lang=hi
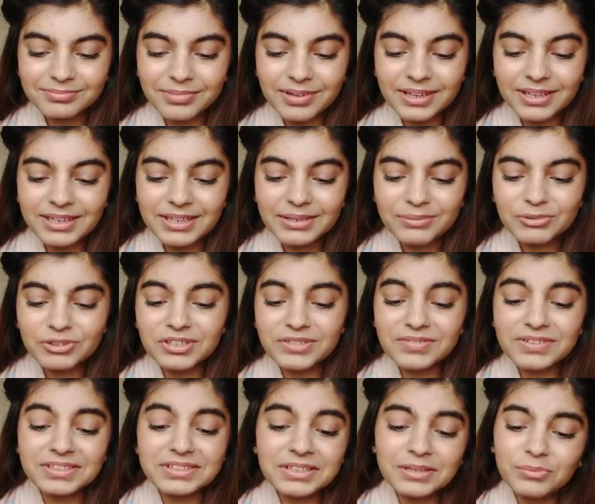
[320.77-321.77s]
भाई मुझे
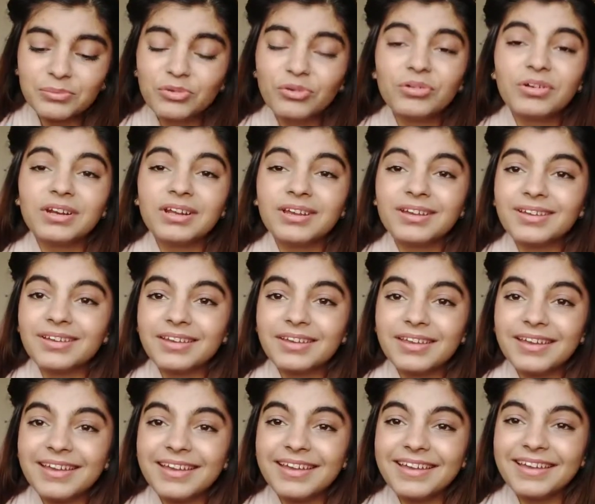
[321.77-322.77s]
वैसे ही भूख लग
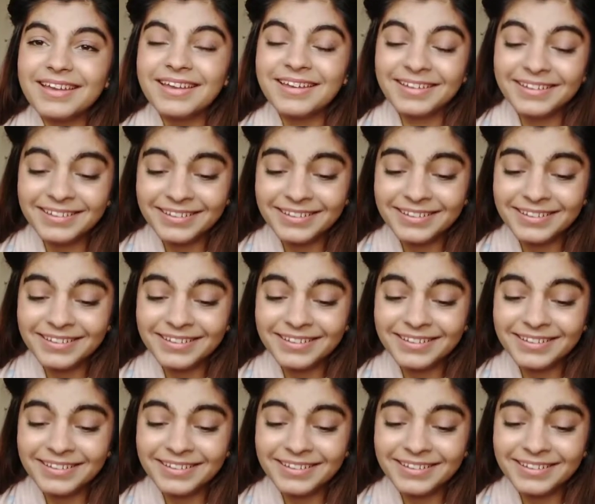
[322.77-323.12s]
रही है